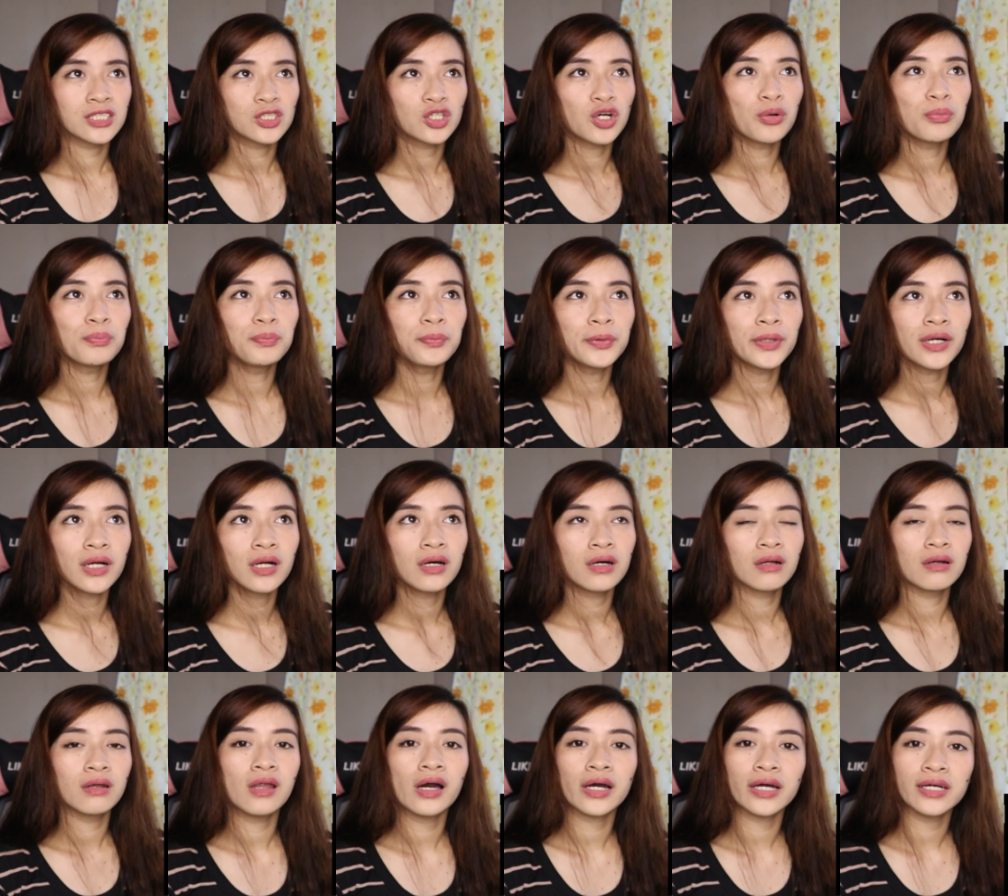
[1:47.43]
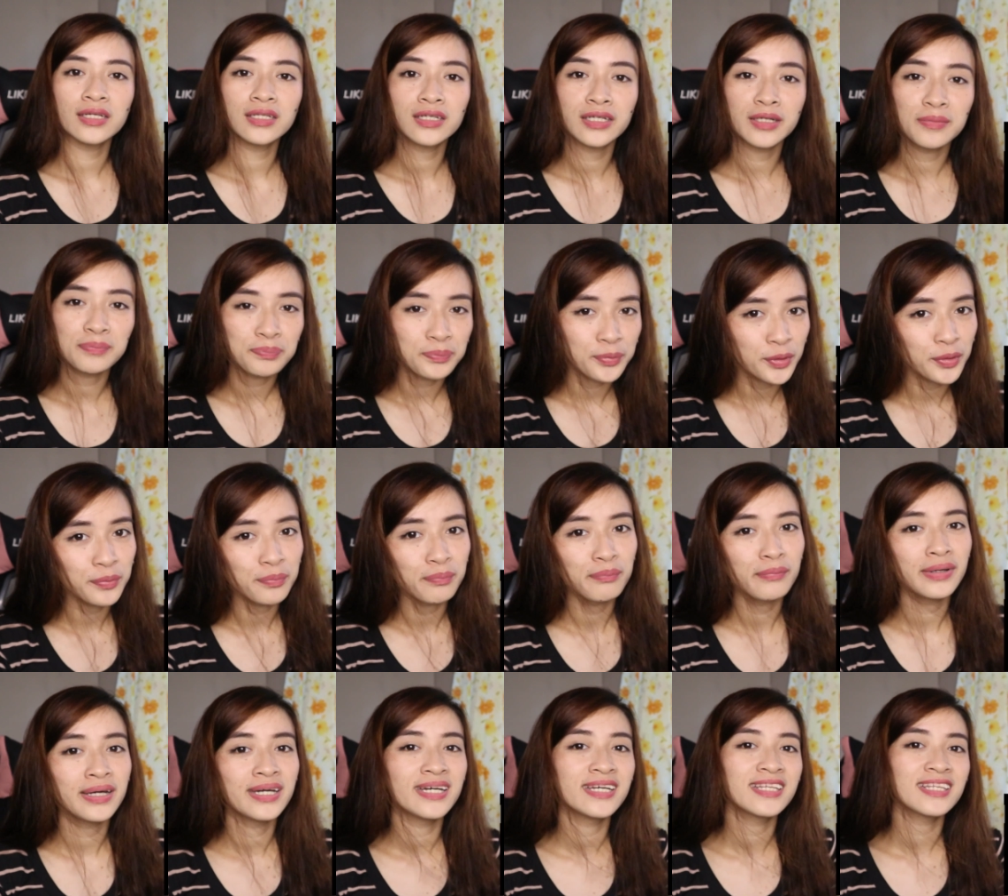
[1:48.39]
Sobrang laki ng
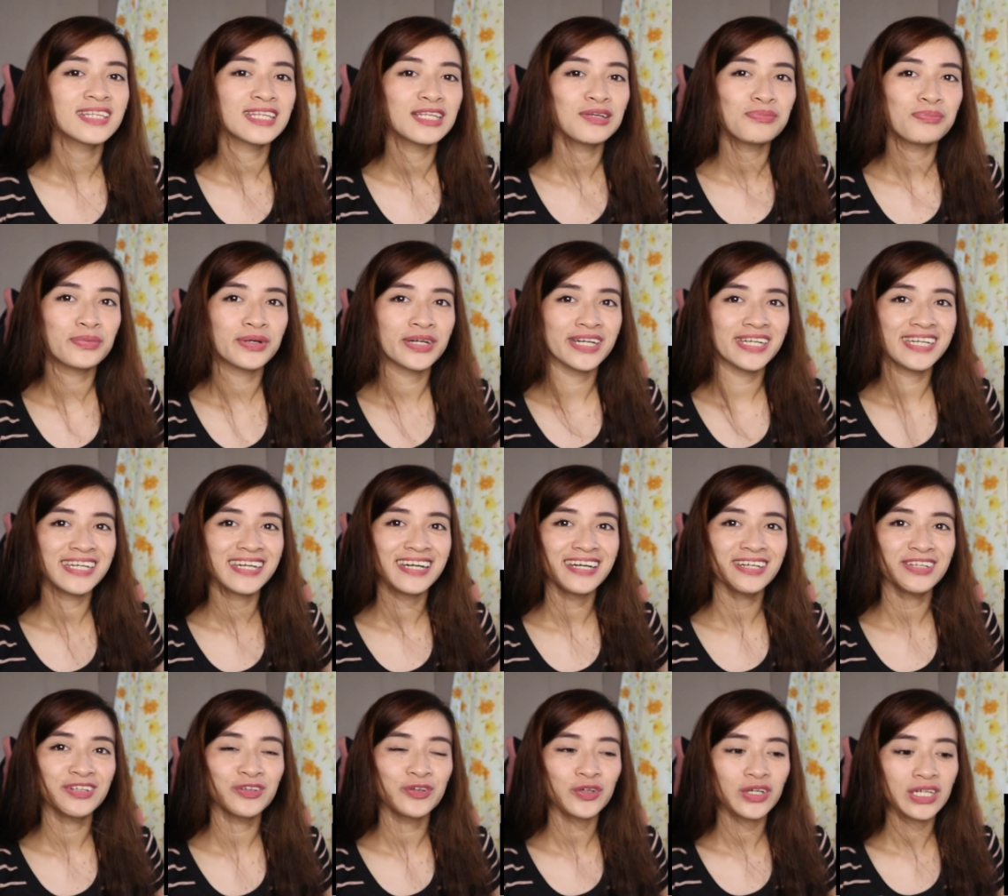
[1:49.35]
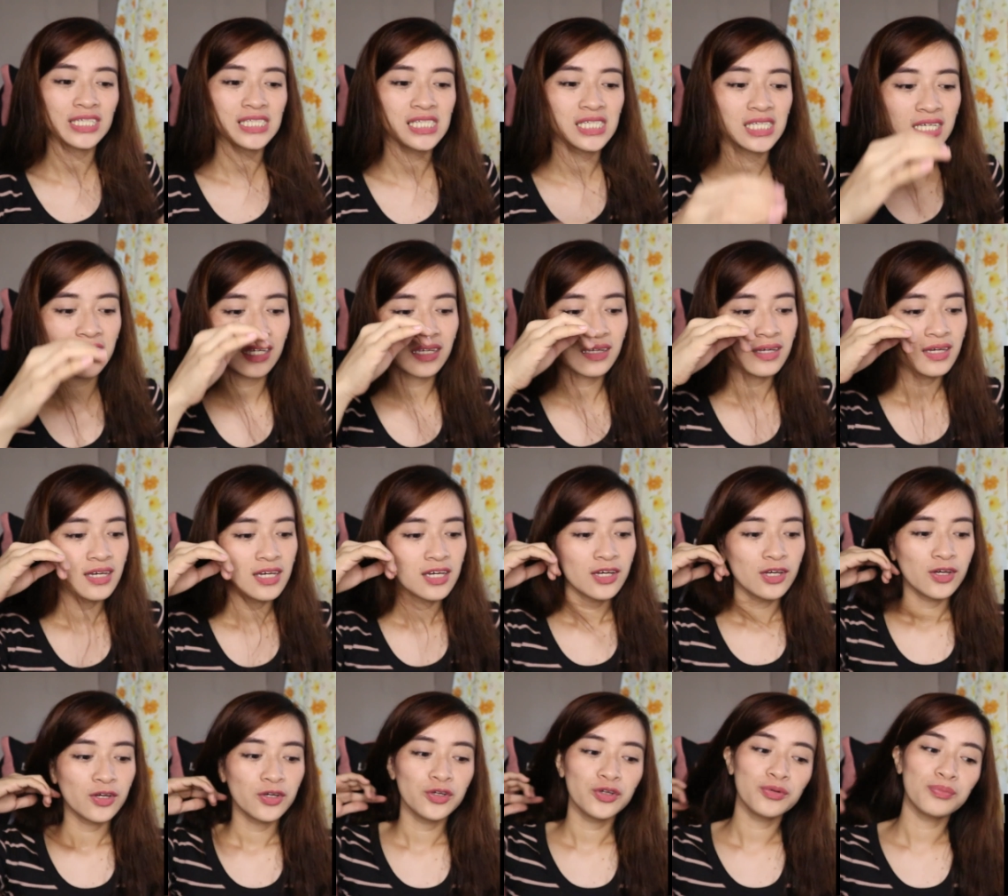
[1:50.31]
improvement ni Mariano kasi
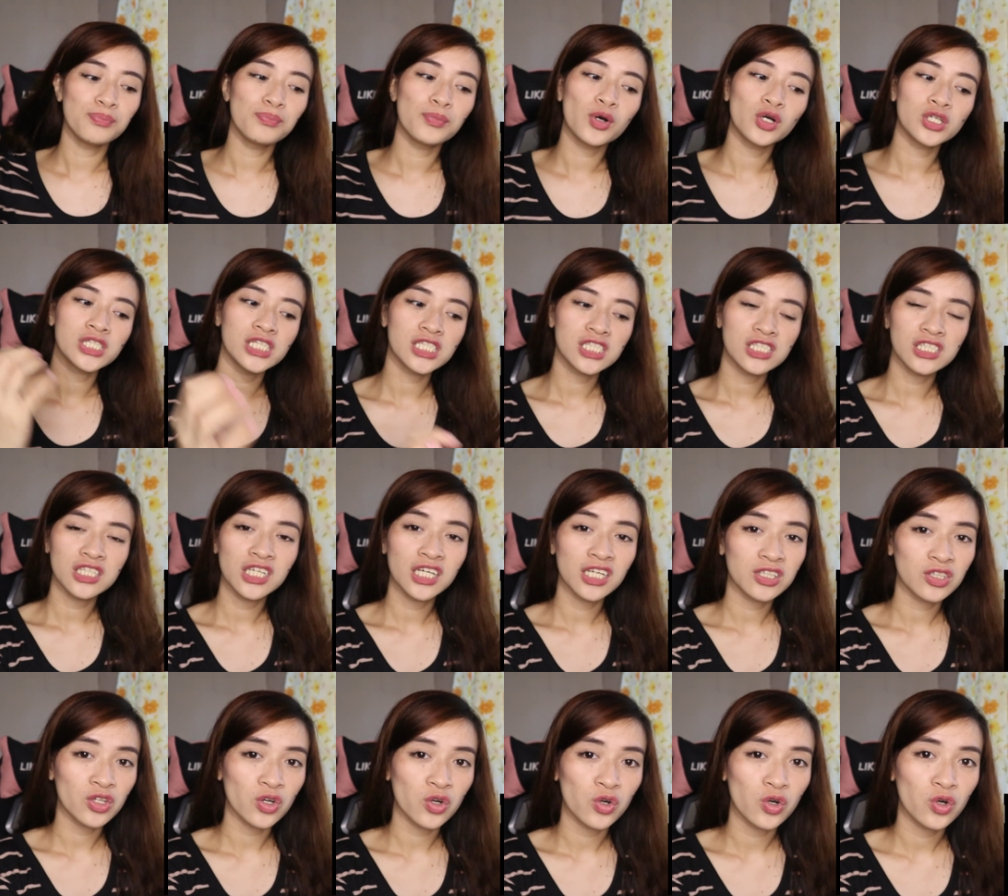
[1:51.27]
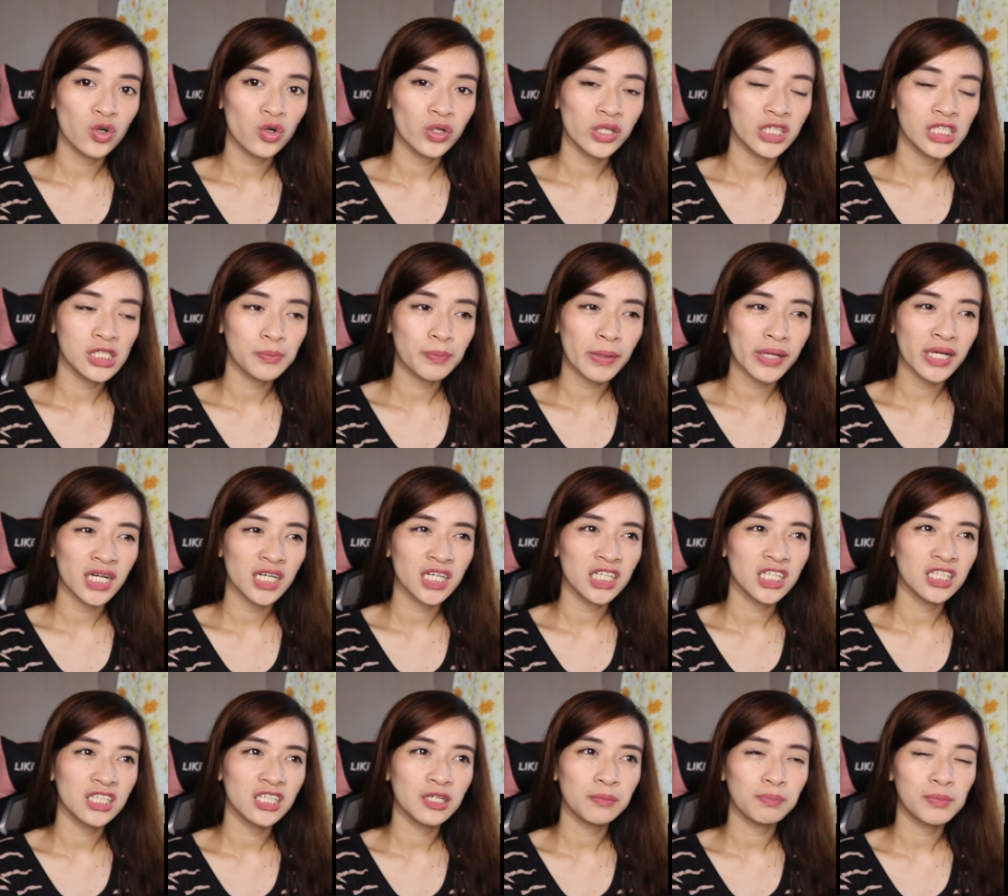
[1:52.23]
yung boses dito is
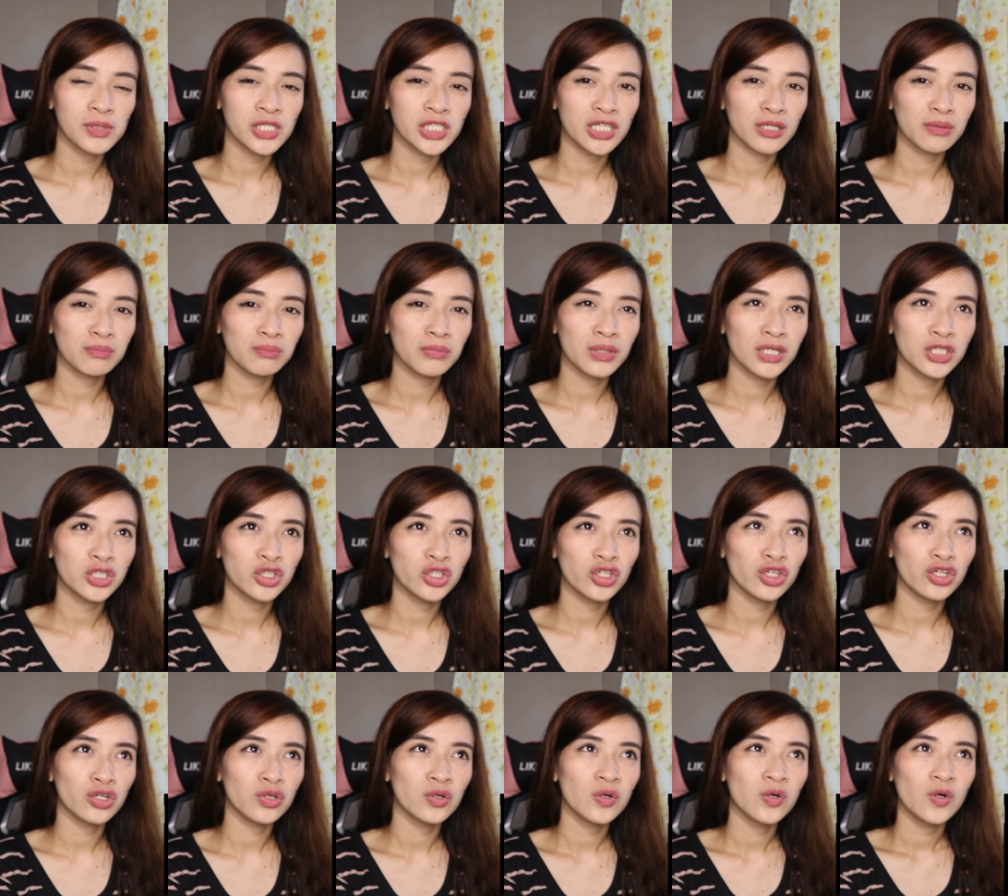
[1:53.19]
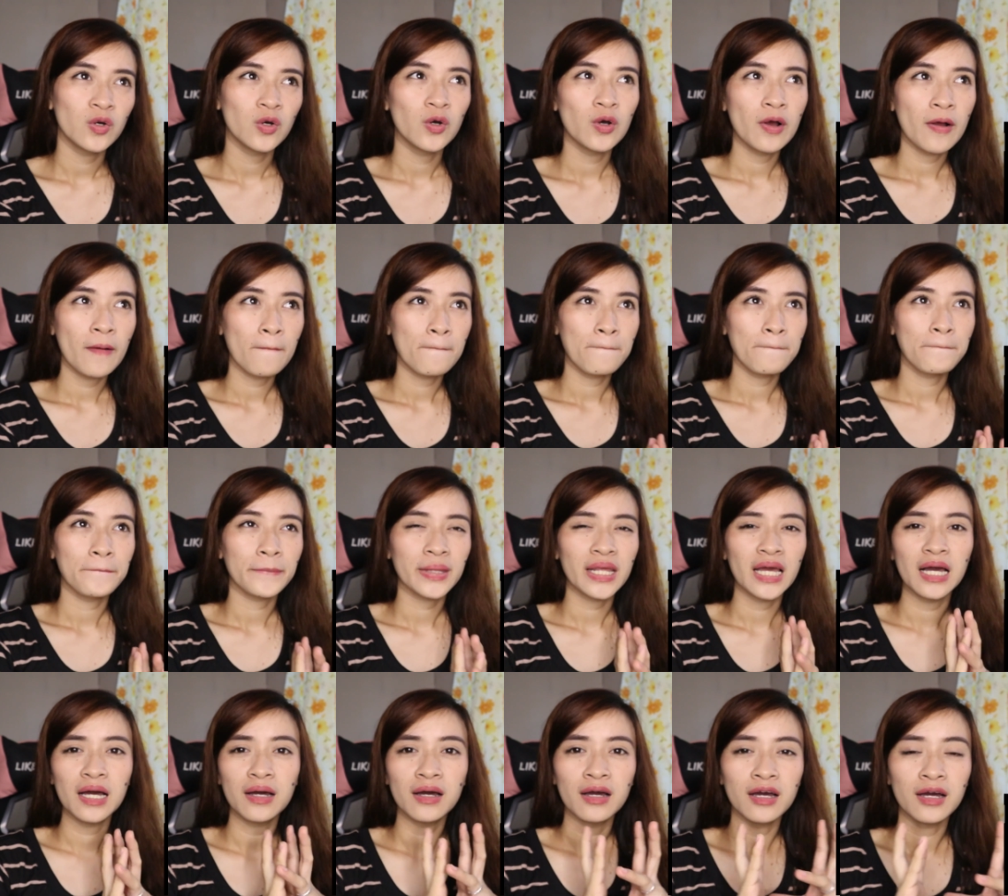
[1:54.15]
parang hindi pa siya medyo
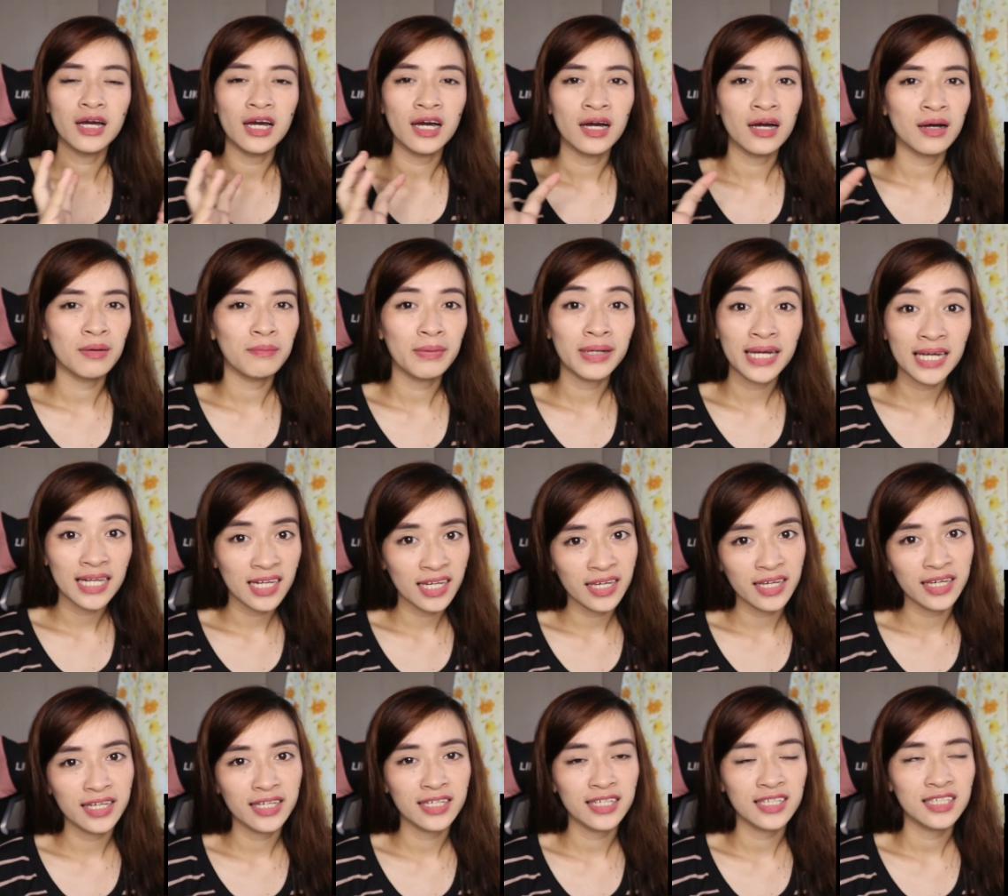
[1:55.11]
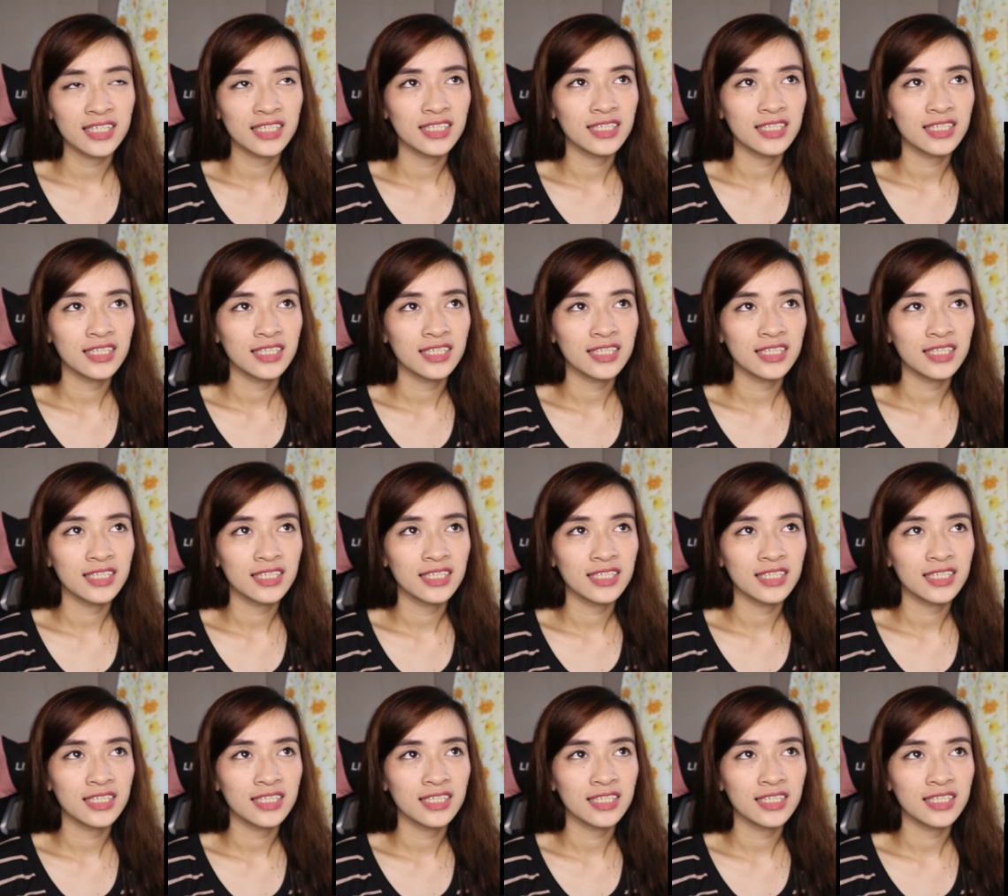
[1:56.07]
uh, magaling.